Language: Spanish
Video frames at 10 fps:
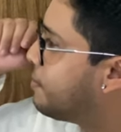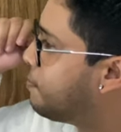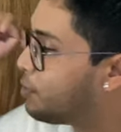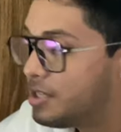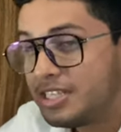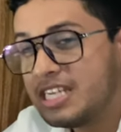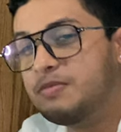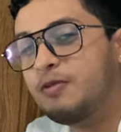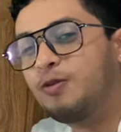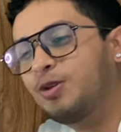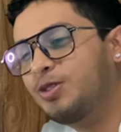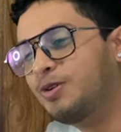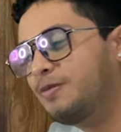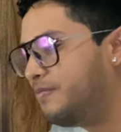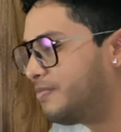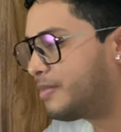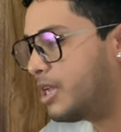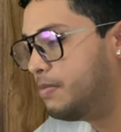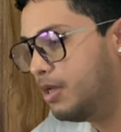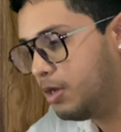pues este es mi fondo,
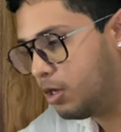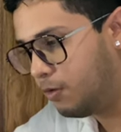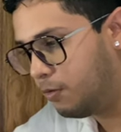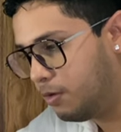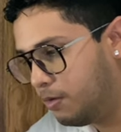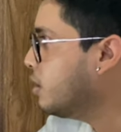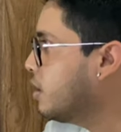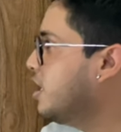mi micrófono